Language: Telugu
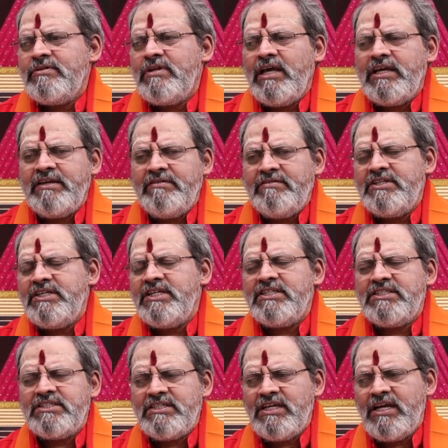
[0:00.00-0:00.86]
నాకు ఇవి
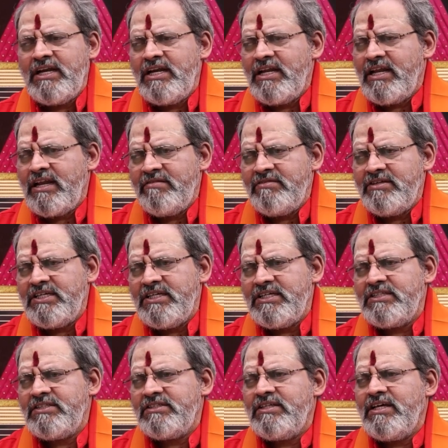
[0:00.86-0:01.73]
చేస్తా అన్నారు అవి
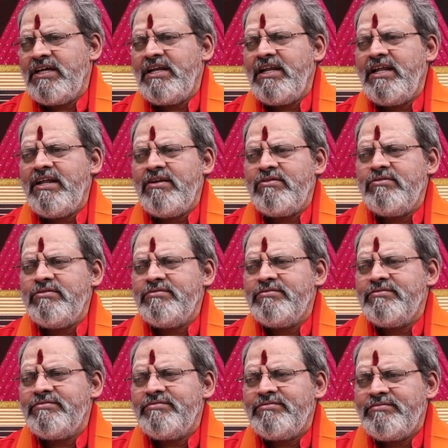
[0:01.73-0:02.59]
చేస్తా అన్నారు
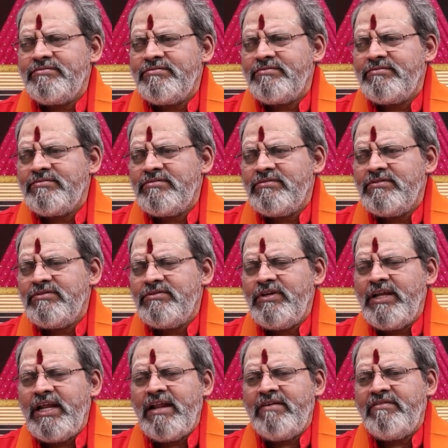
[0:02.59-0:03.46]

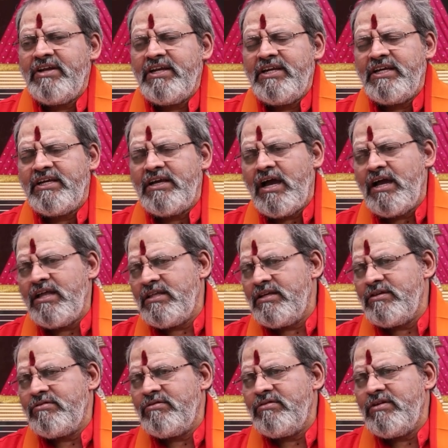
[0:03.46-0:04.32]
నేను అవన్నీ
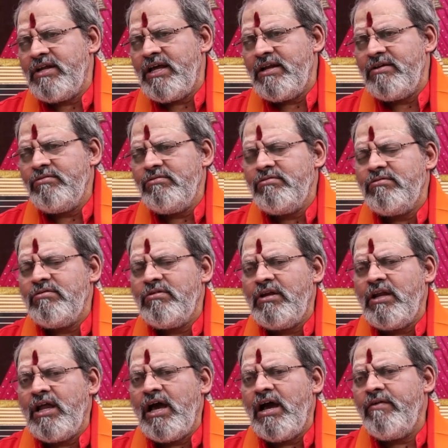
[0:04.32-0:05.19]
కాదనుకున్నాను
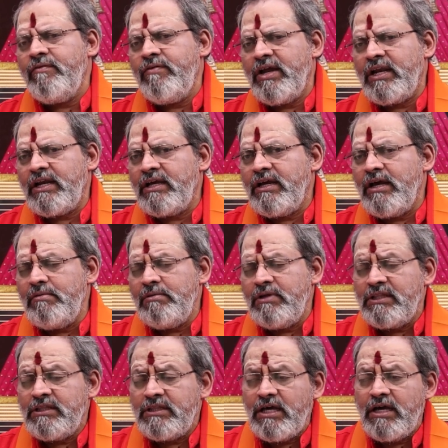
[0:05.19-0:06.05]
నా వర్గం
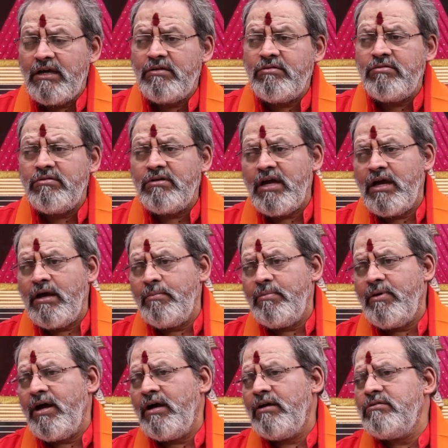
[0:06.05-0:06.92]
అంతా కూడా
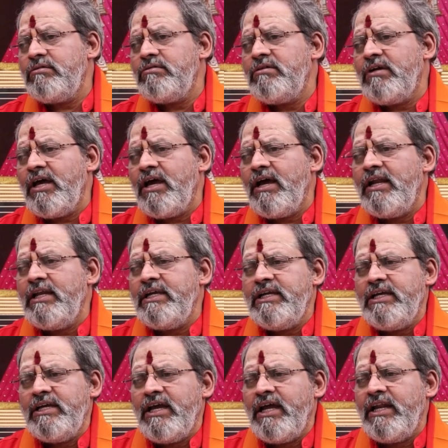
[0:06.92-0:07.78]

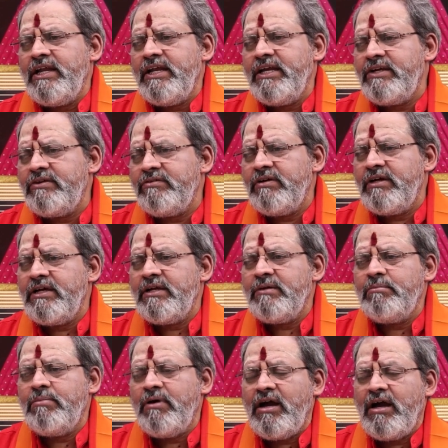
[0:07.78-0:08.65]
బాగుండాలి
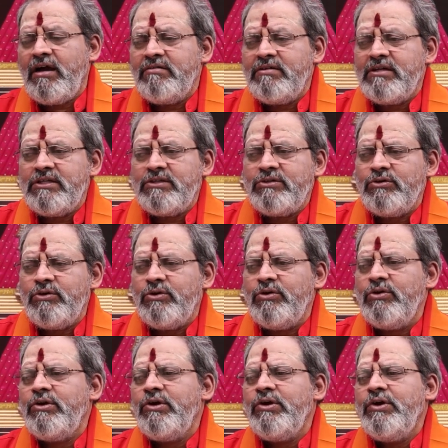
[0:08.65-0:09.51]
అనేటువంటి భావనతో
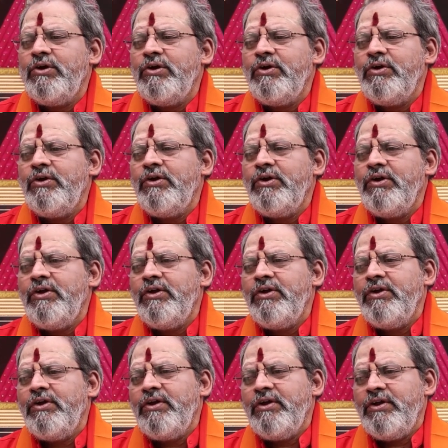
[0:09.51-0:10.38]

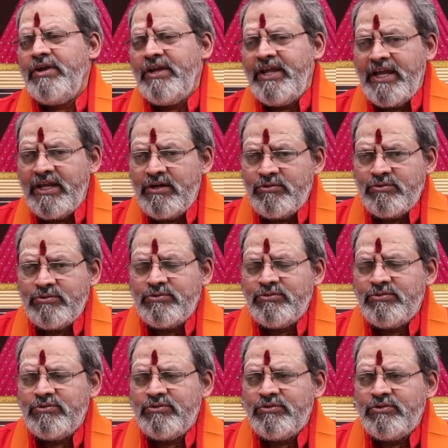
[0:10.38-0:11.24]
నేను
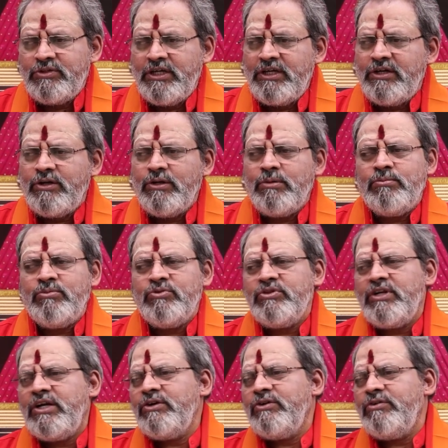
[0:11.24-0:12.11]
దీంట్లో
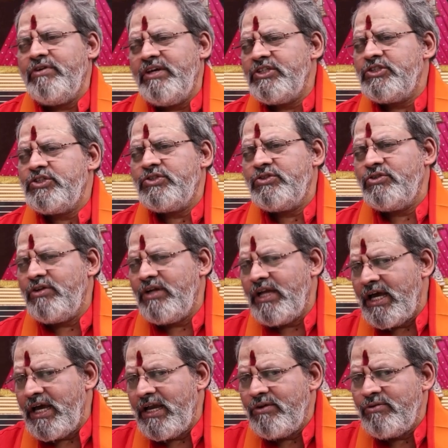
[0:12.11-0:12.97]
ముందడుగు
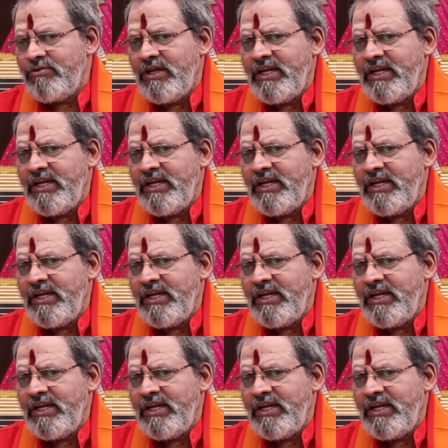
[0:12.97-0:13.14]
వేస్తున్నాను